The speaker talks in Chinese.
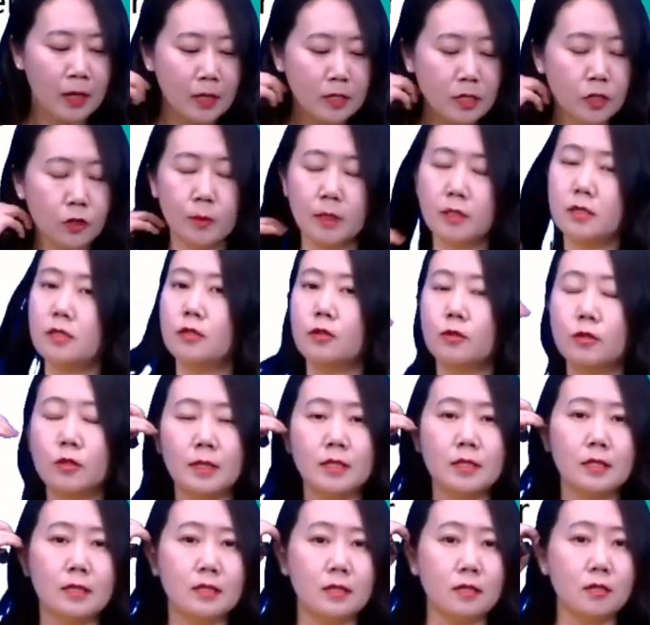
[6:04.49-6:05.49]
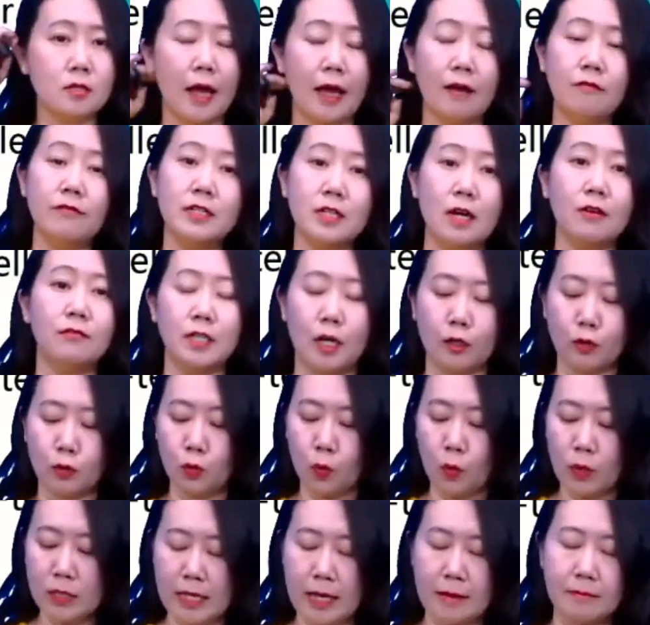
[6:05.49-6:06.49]
这种名词修饰名词的形式还非常非常的
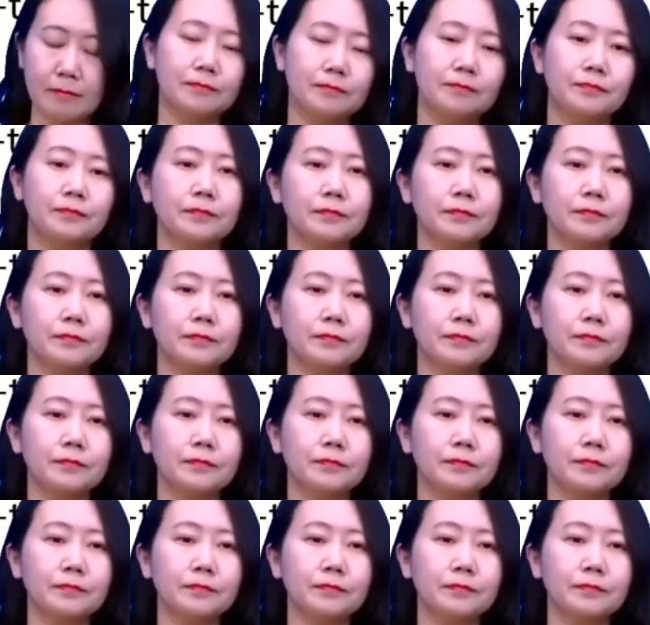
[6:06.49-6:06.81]
多见。